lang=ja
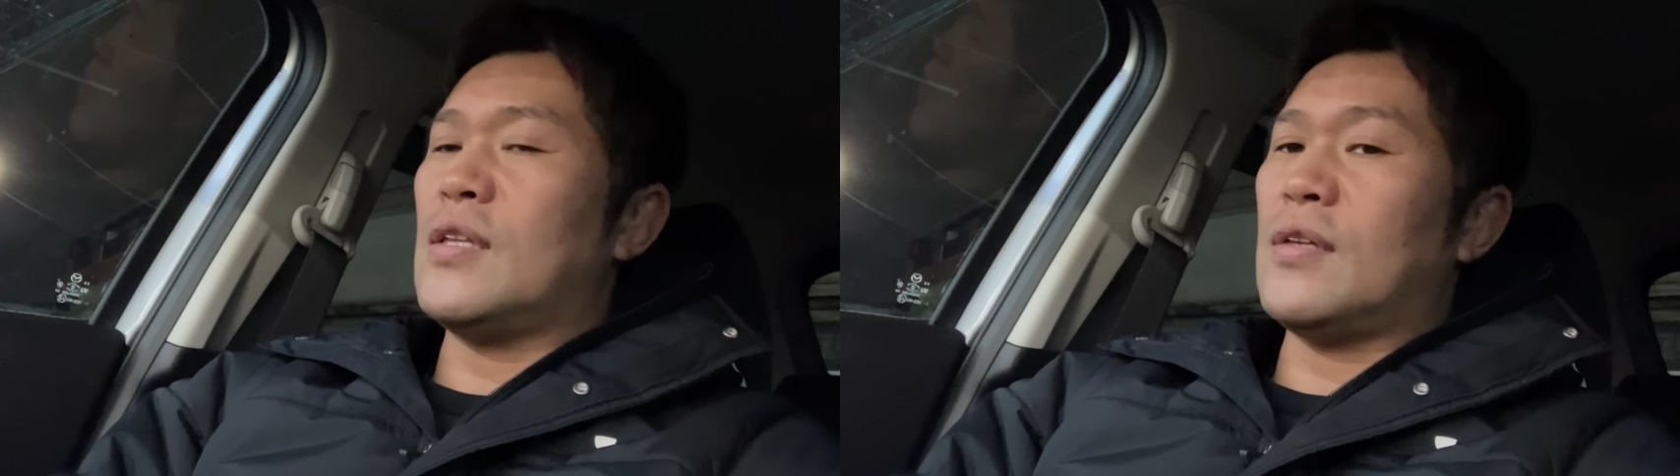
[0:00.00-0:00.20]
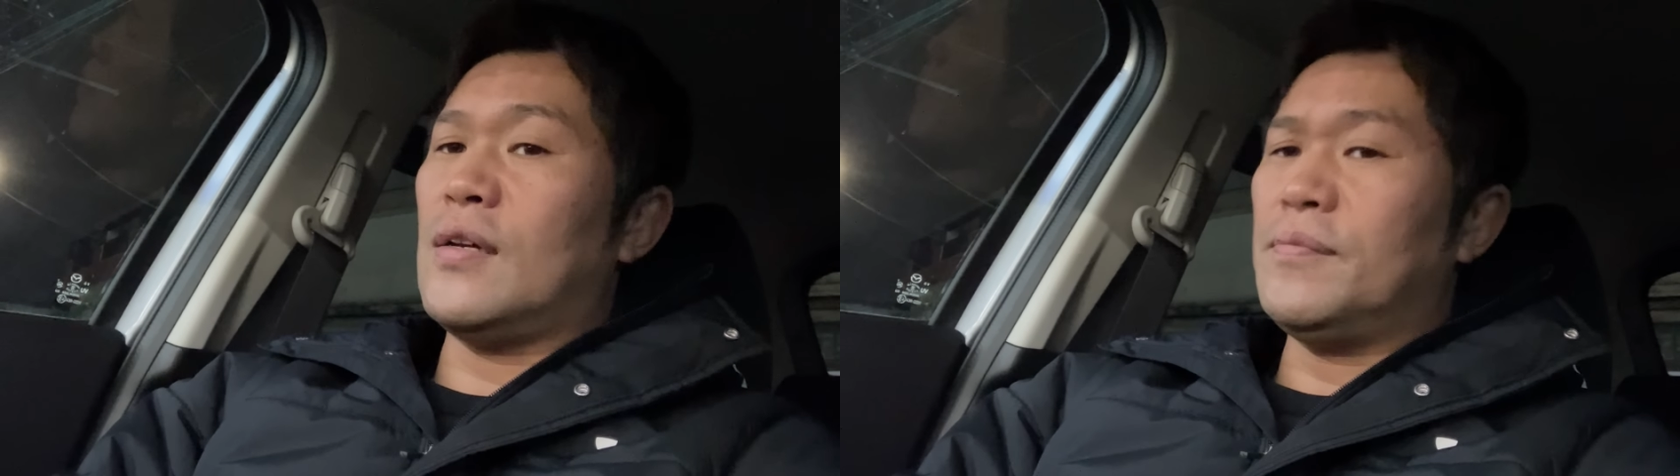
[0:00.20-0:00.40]

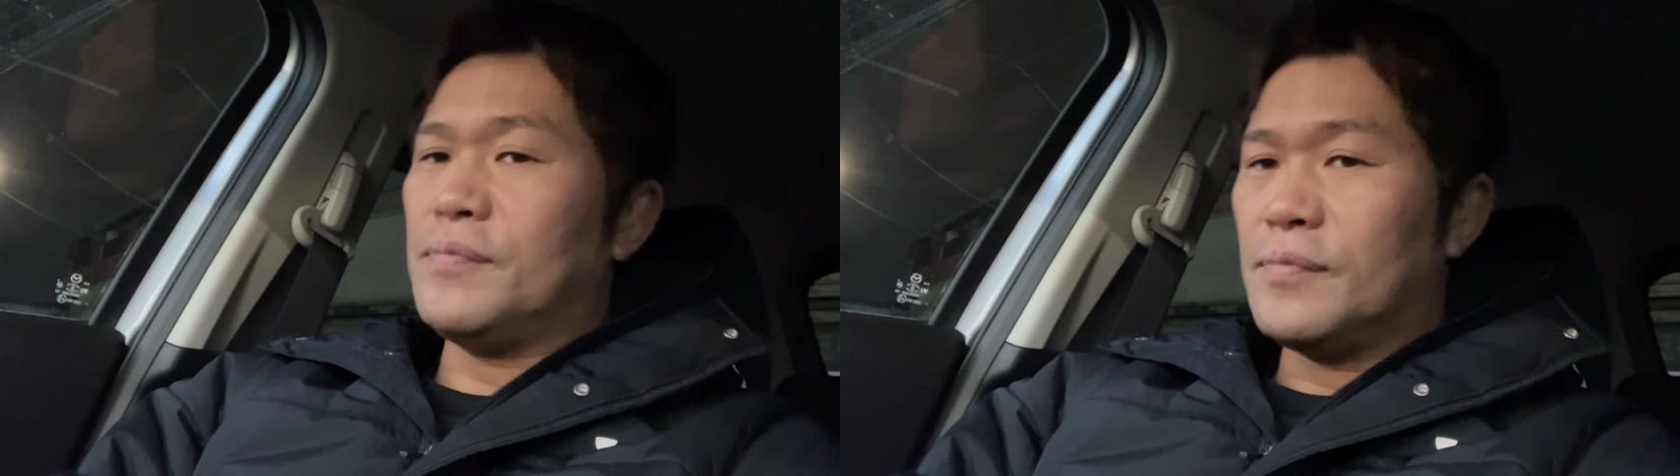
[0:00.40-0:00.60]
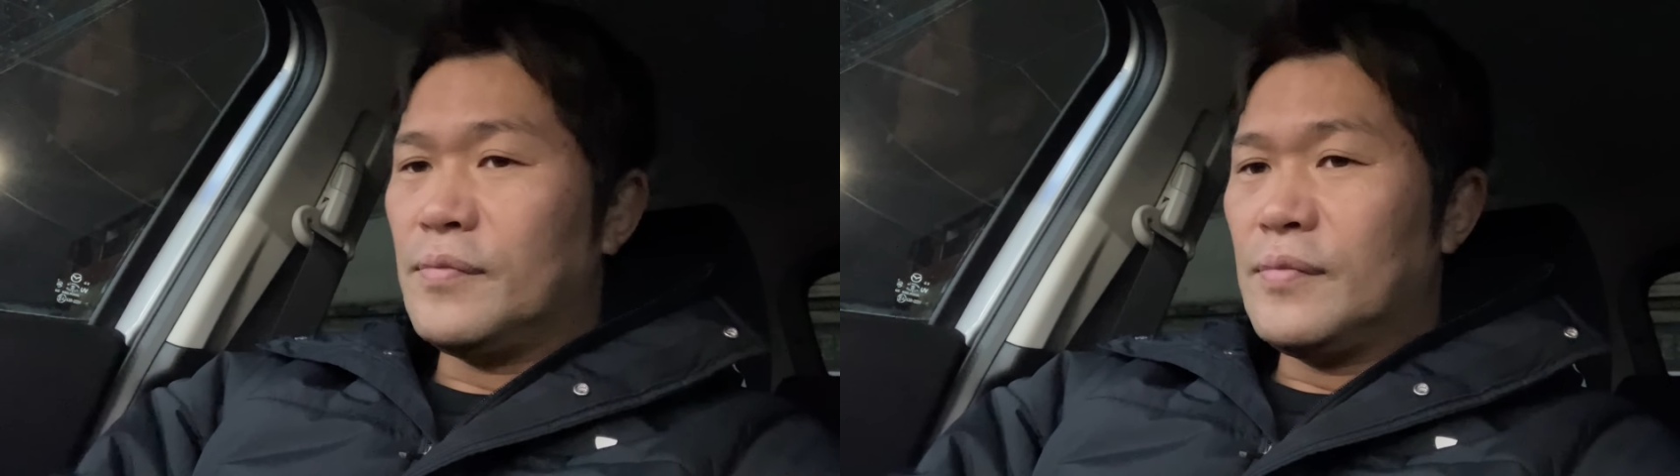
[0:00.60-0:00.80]
てたら、
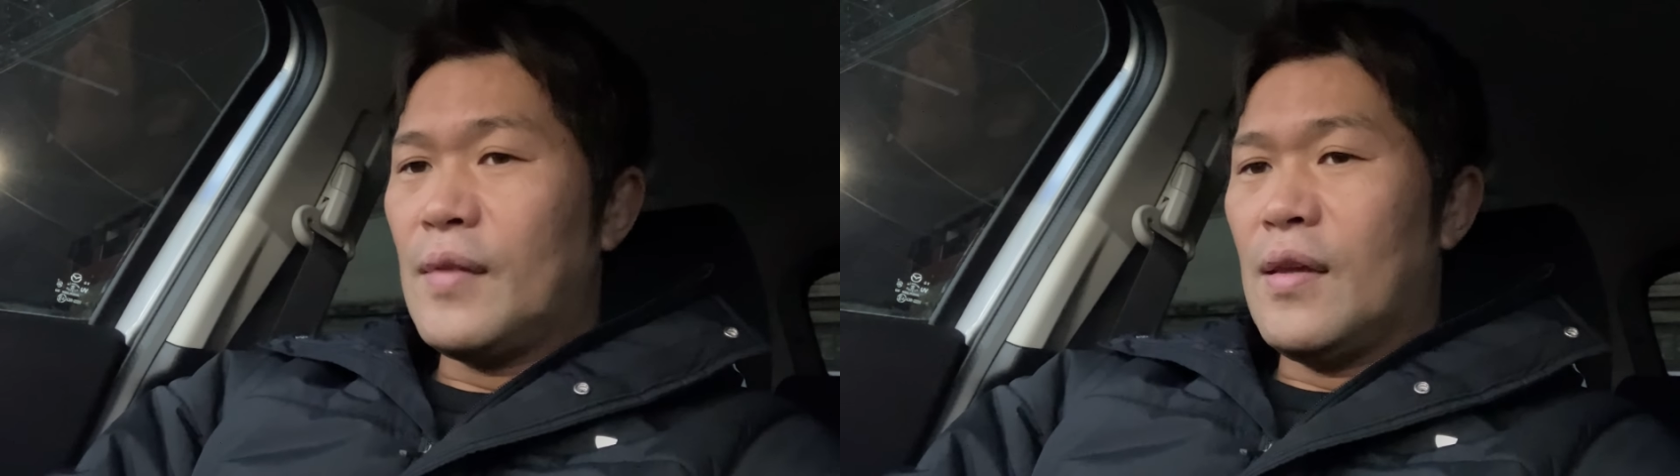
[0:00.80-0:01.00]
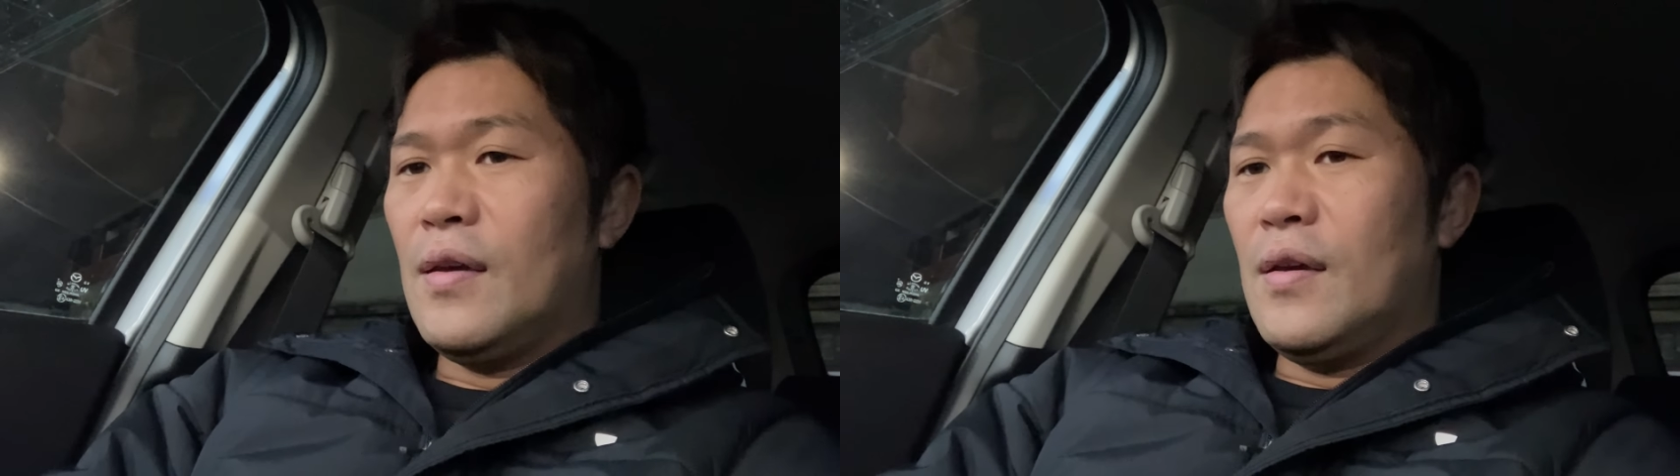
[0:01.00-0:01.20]

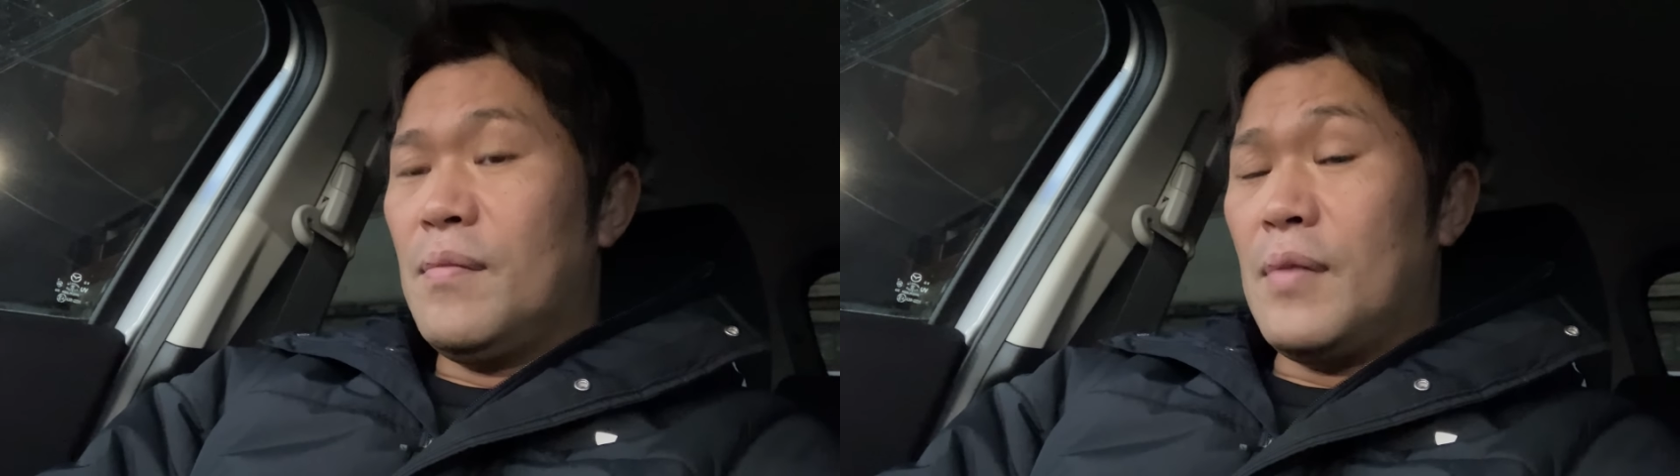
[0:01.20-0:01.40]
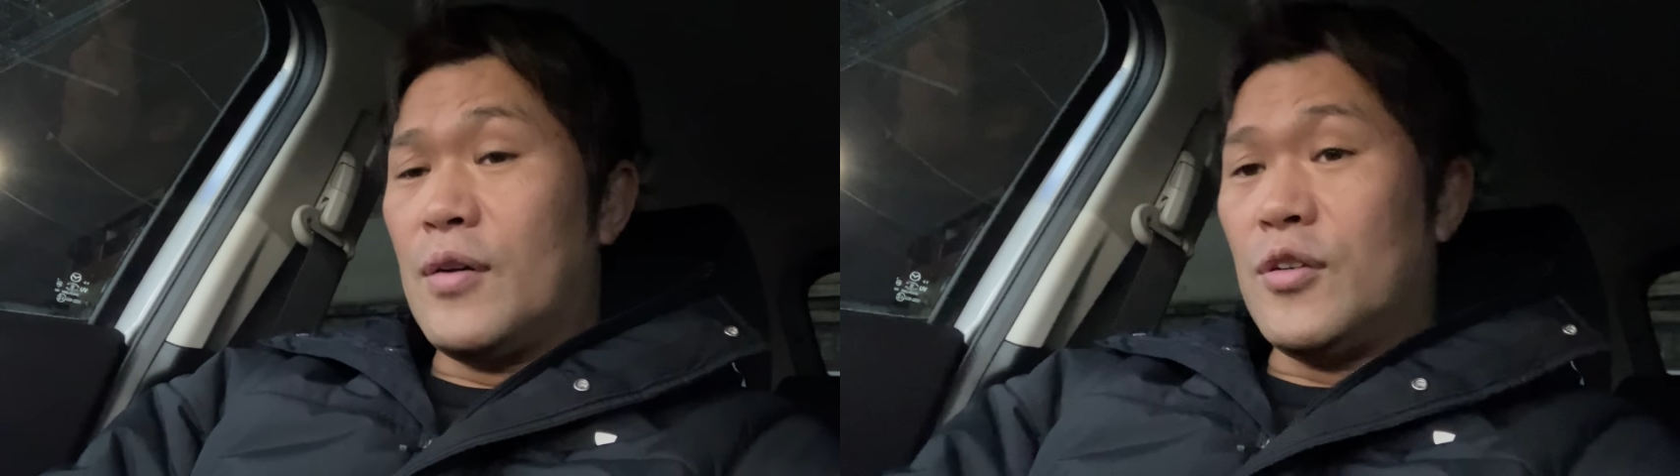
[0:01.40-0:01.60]

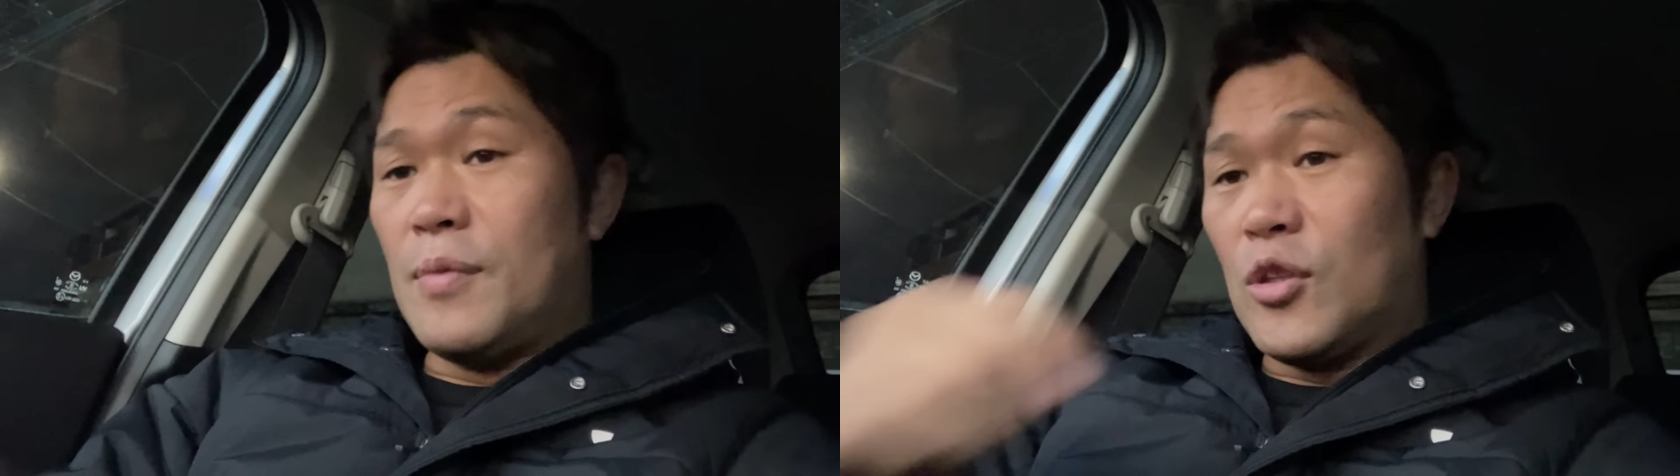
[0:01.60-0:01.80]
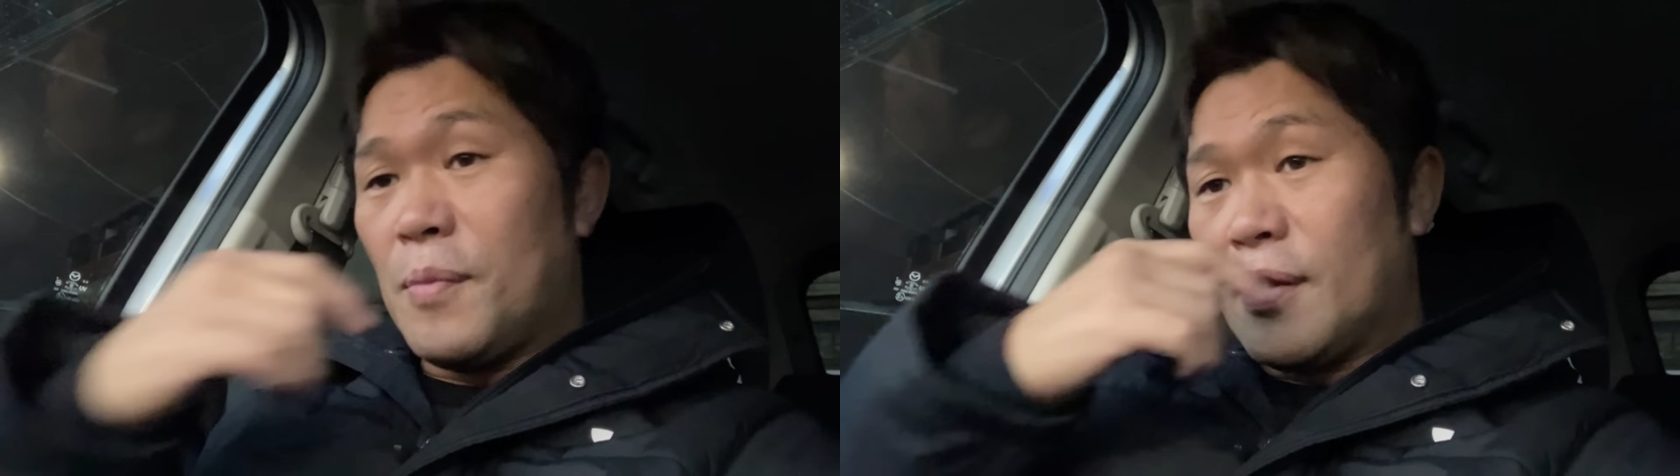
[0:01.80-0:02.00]
まあ、車
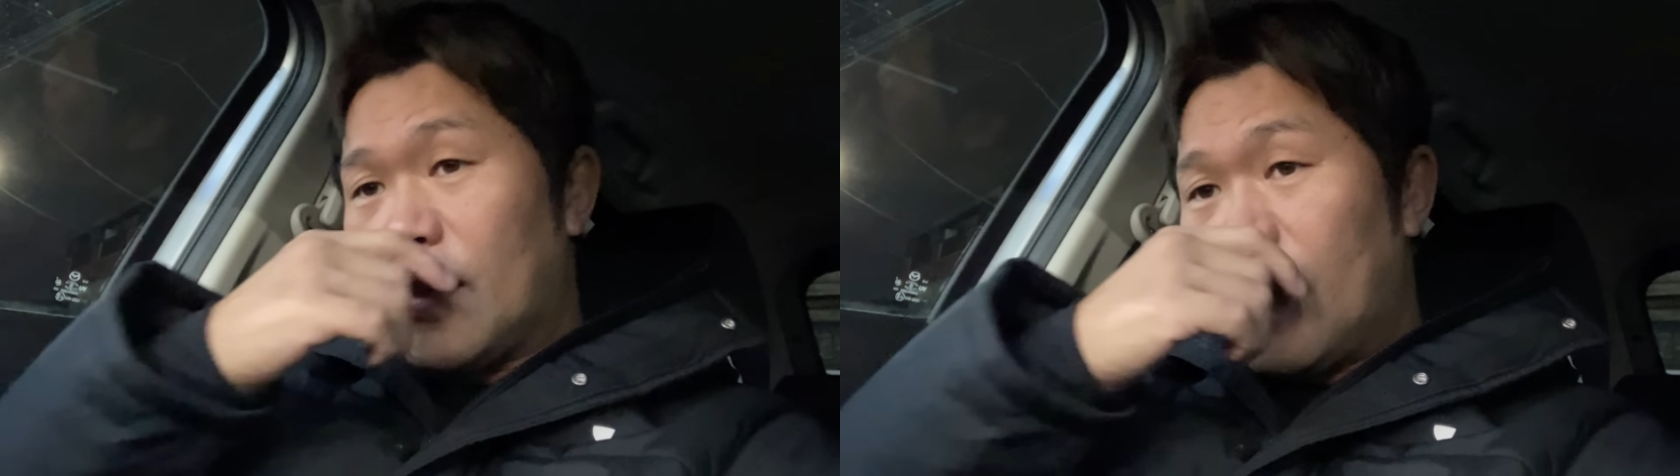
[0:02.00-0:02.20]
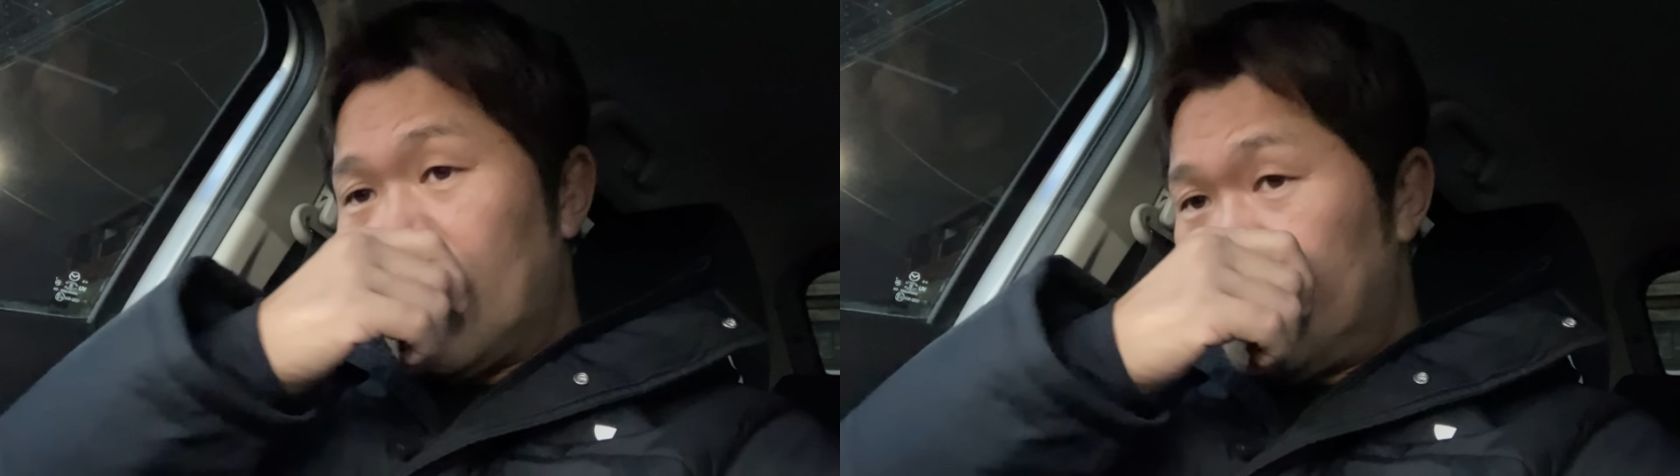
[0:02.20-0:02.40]
止めて
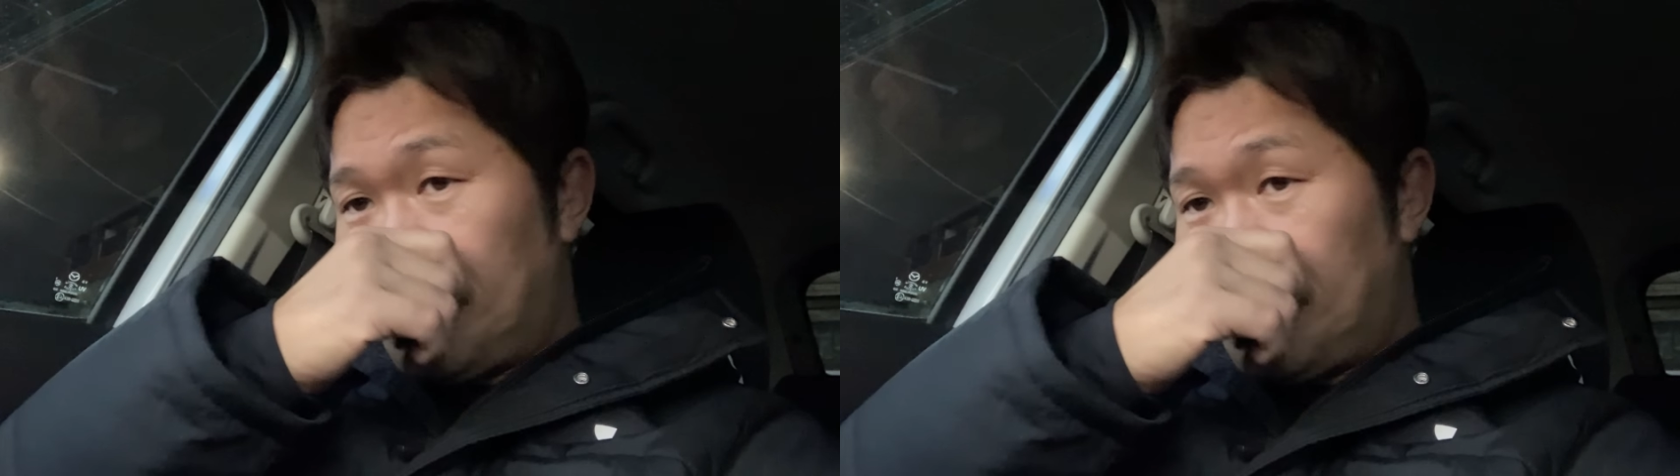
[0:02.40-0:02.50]
ね、